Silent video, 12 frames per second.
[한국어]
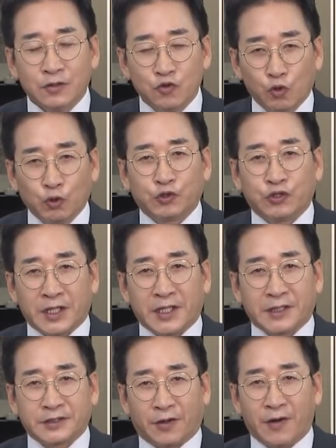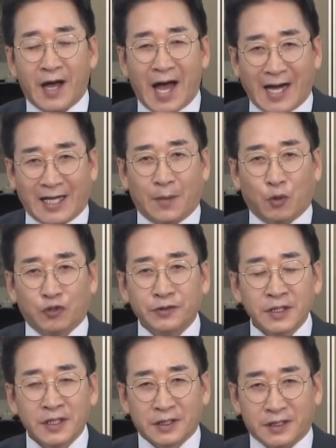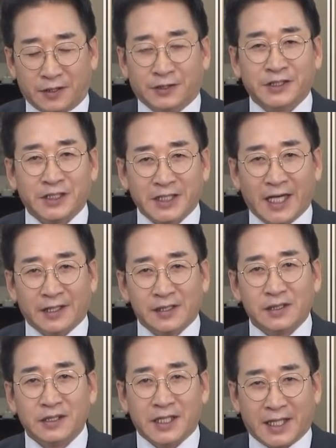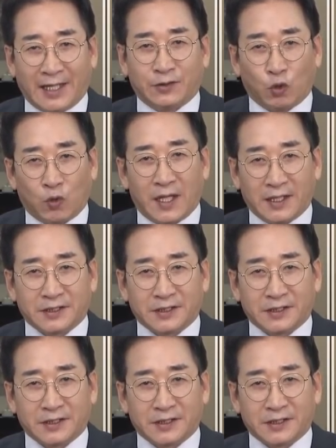뉴스에 대해서 알아보는 그런 시간을 이 갖도록